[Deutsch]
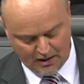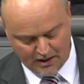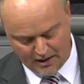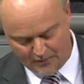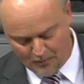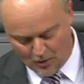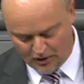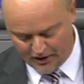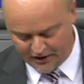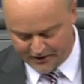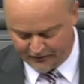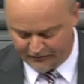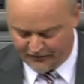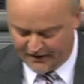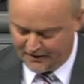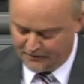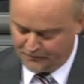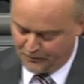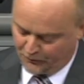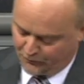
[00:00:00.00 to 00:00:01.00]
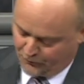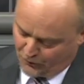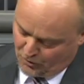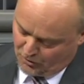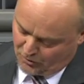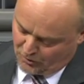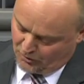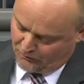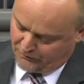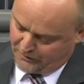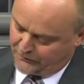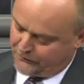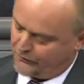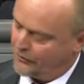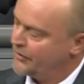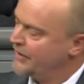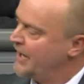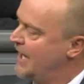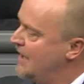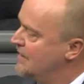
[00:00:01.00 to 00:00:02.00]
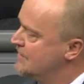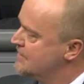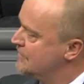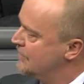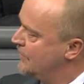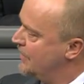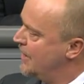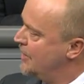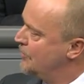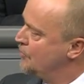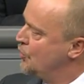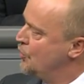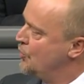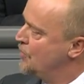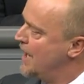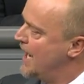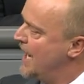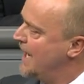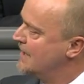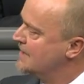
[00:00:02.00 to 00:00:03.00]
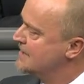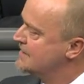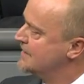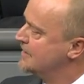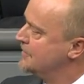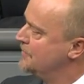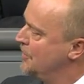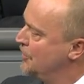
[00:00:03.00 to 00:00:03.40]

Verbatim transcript: Herr Müller, die Weltbevölkerung wird von Jahr zu Jahr um über 80